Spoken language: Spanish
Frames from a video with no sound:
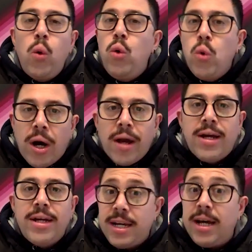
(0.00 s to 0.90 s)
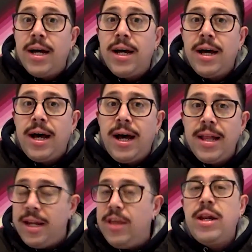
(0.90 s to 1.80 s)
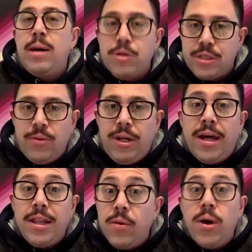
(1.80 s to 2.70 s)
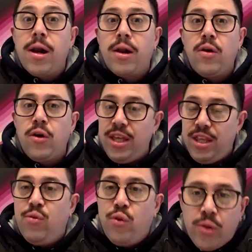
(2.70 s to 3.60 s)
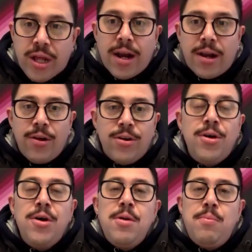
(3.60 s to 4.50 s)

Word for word: un lugar que ya ha tenido la posibilidad de verlo y disfrutarlo,